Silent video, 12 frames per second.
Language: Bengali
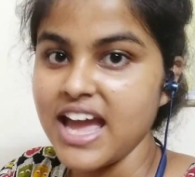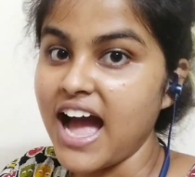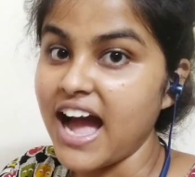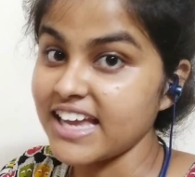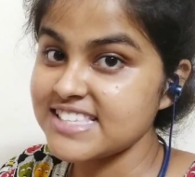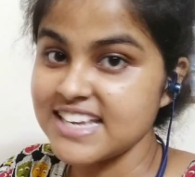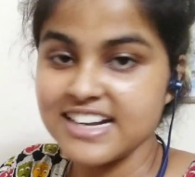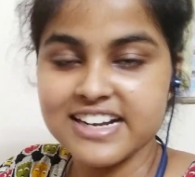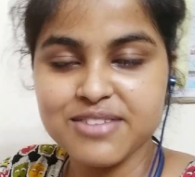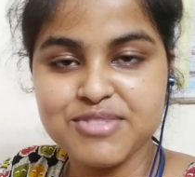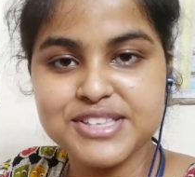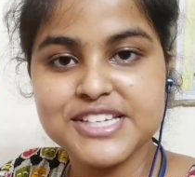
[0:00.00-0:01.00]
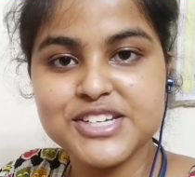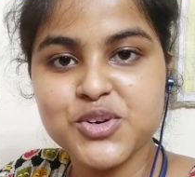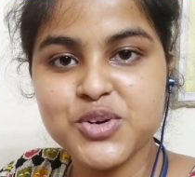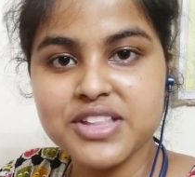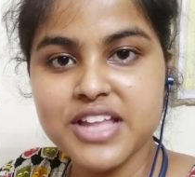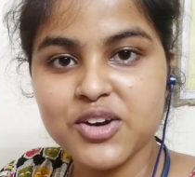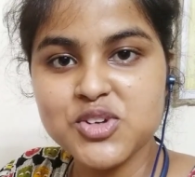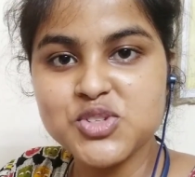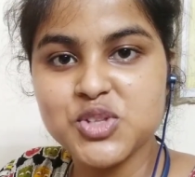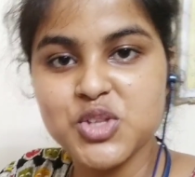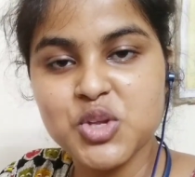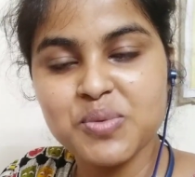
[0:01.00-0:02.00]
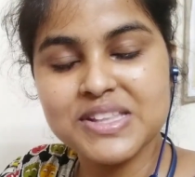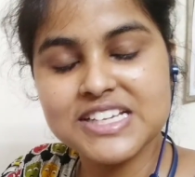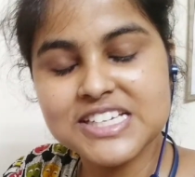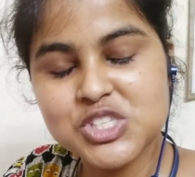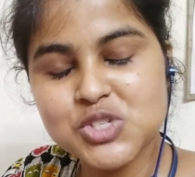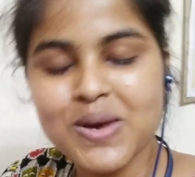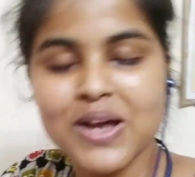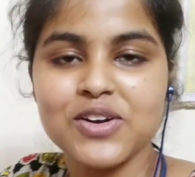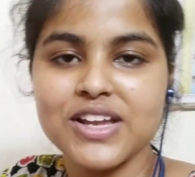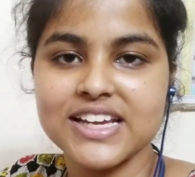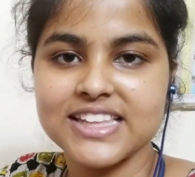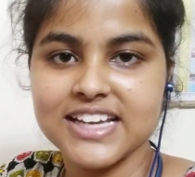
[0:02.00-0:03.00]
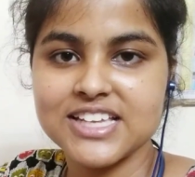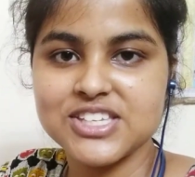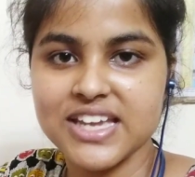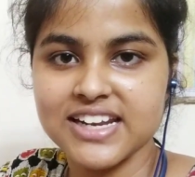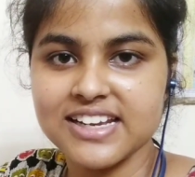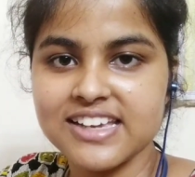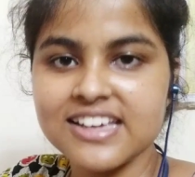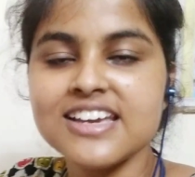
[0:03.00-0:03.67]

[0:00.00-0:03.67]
আগে চ্যানেলটা ভিজিট করে দেখো যদি তোমাদের কিছু ভালো লাগে থাকে চ্যানেলে